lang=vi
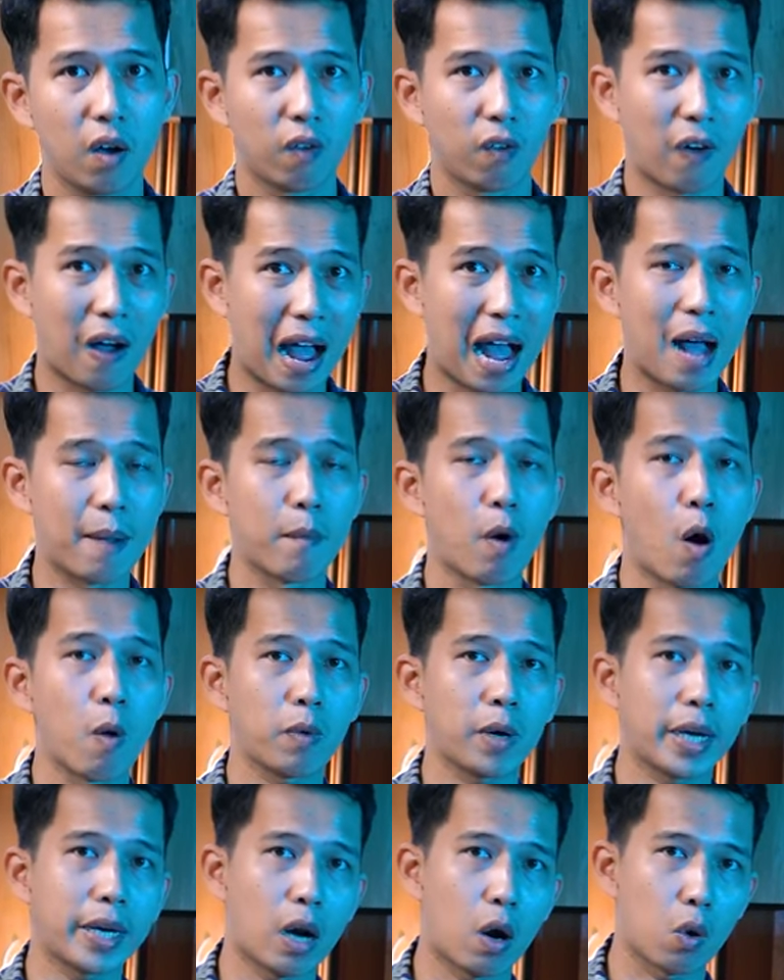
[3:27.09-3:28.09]
và
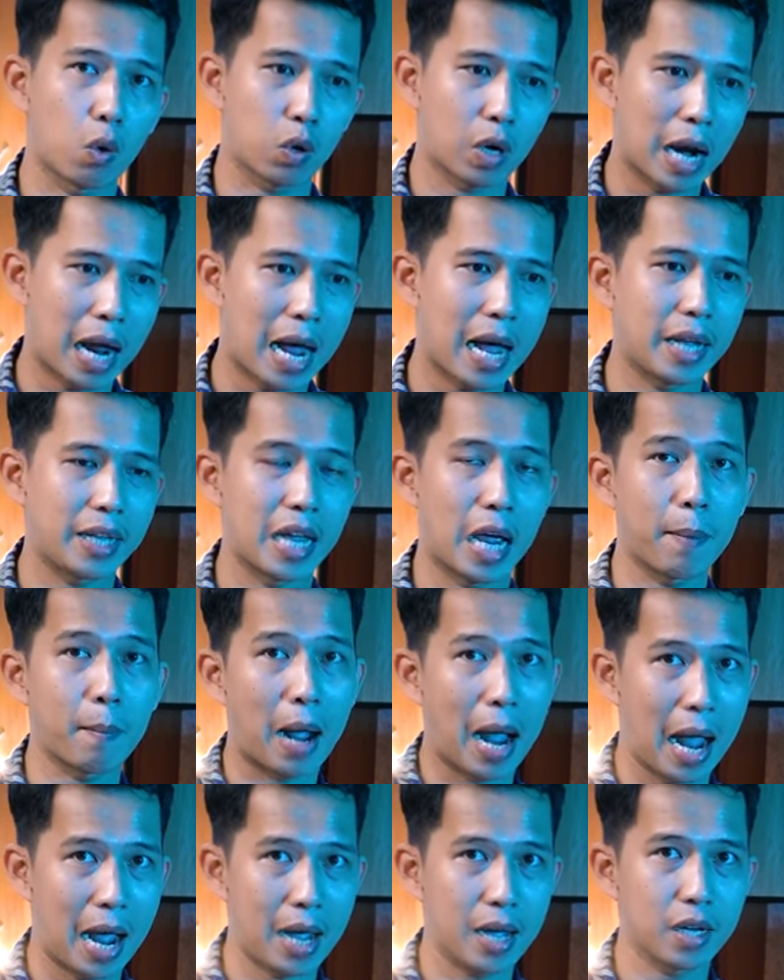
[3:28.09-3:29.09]
một cái đầu ra giải
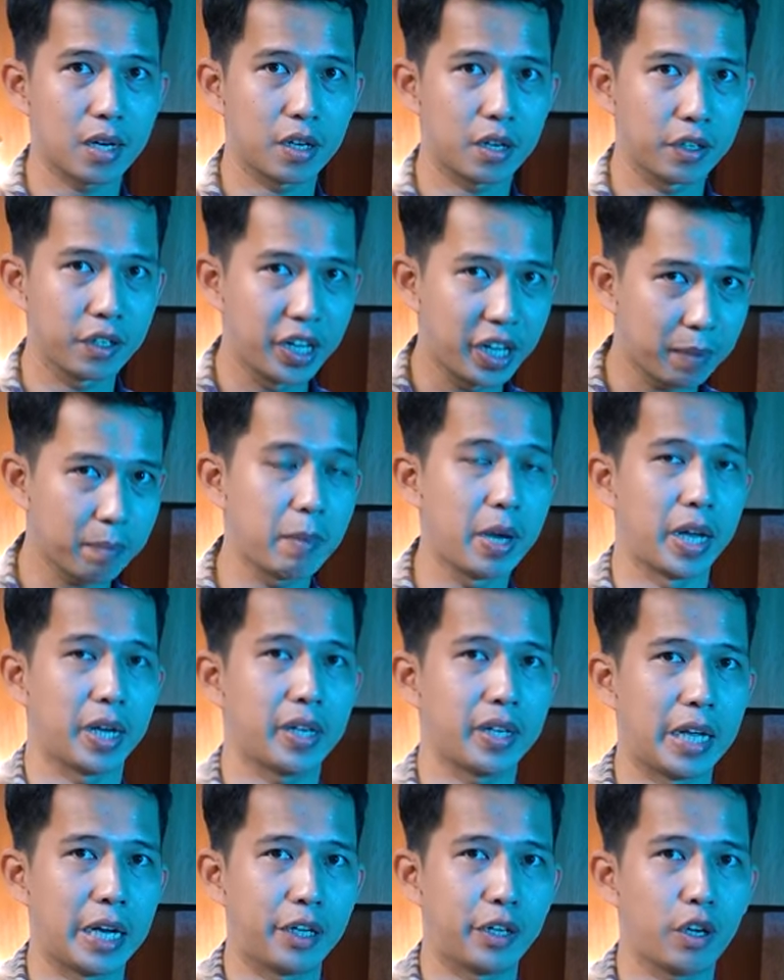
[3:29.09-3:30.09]
mã riêng
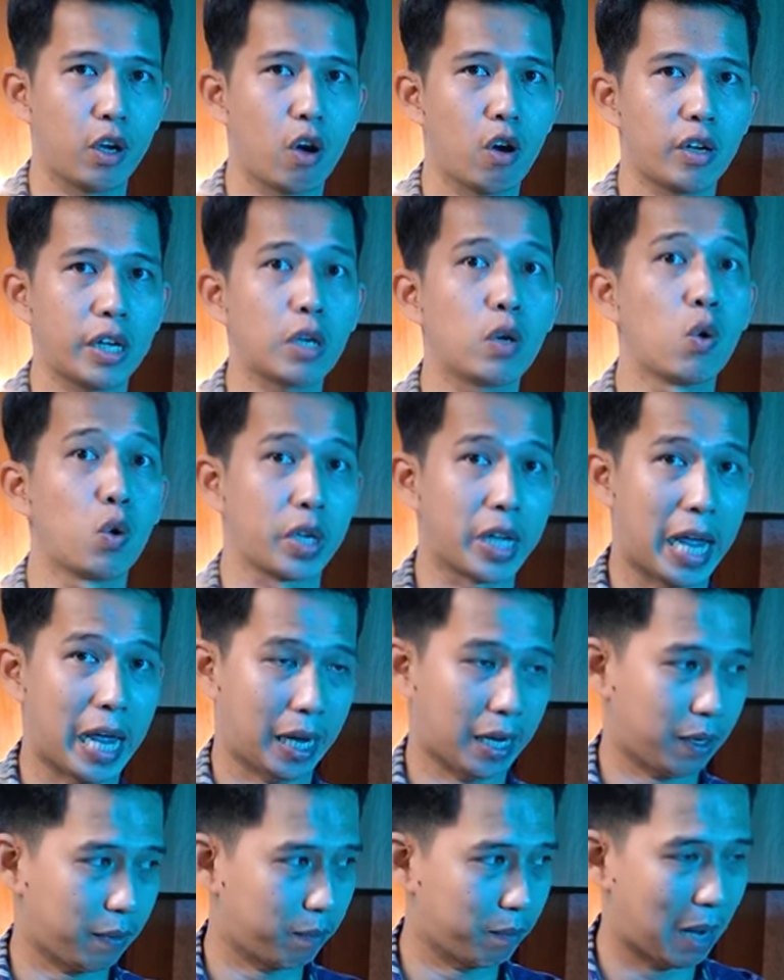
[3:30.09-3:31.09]
biệt dành cho cái nguồn
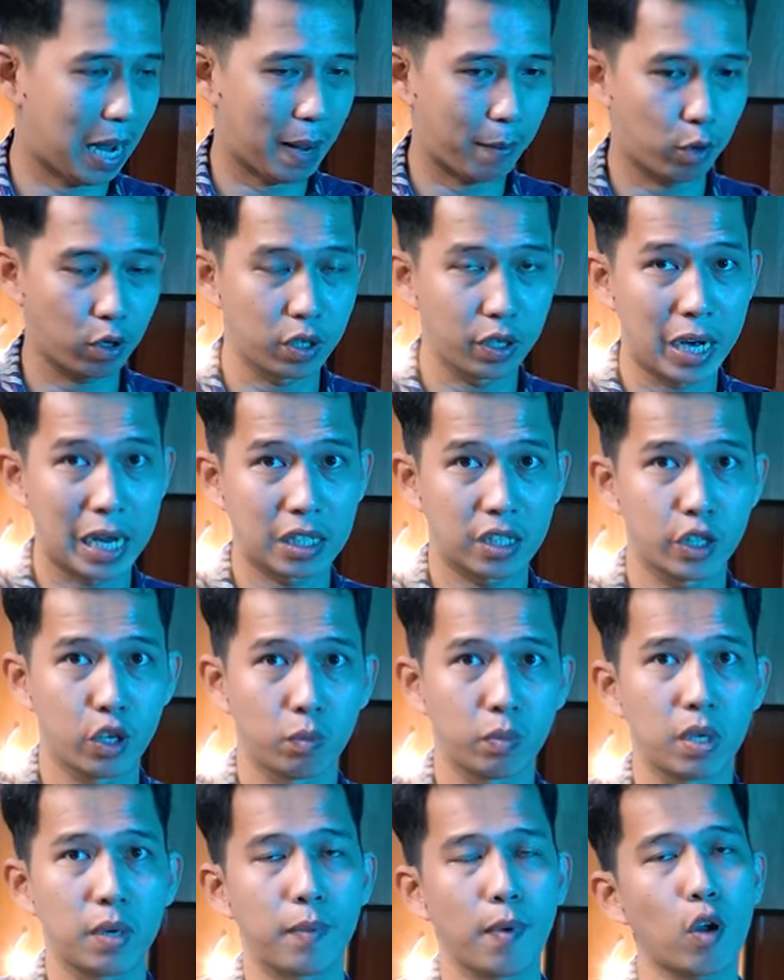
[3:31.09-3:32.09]
nhạc mà mọi người đang sử
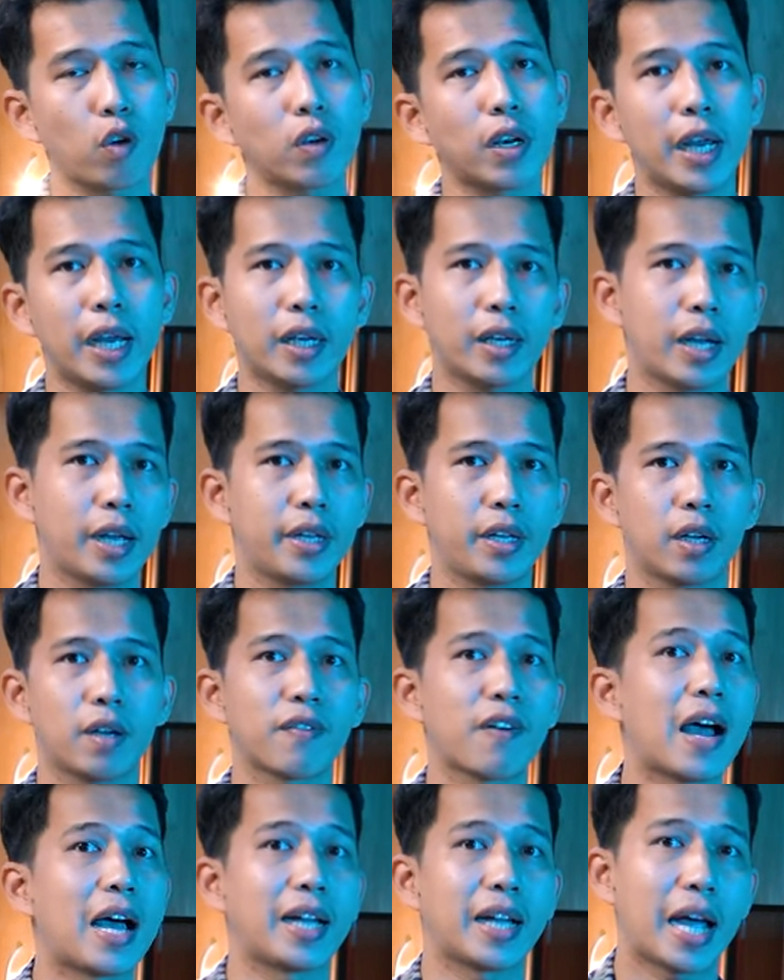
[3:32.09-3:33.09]
dụng như lót hay những cái
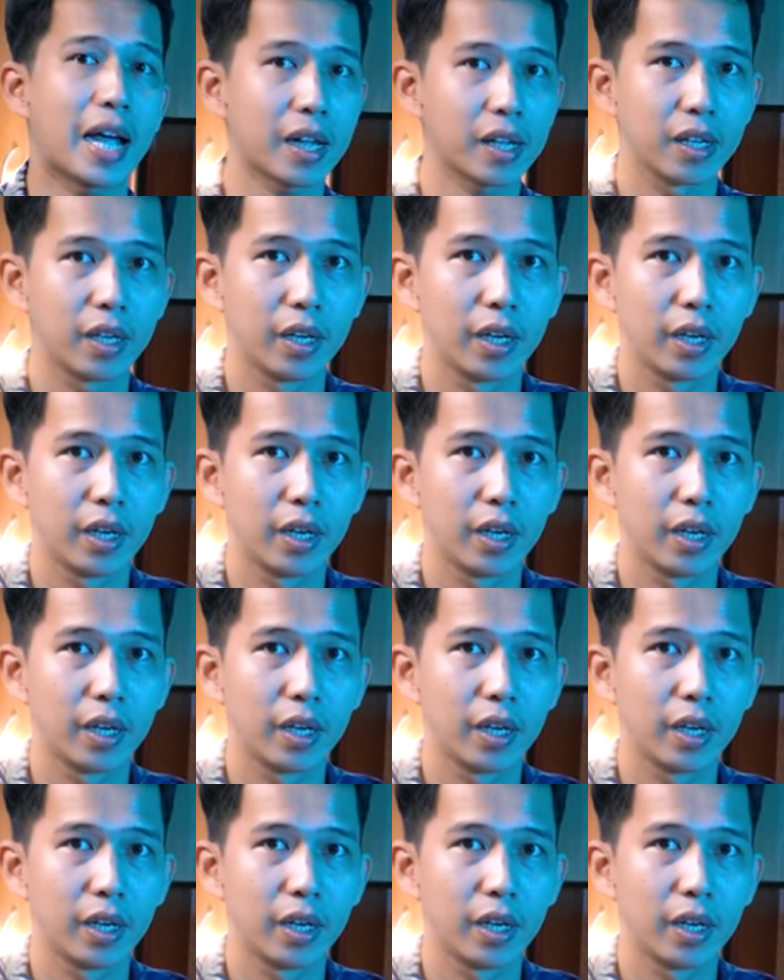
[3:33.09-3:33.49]
file khác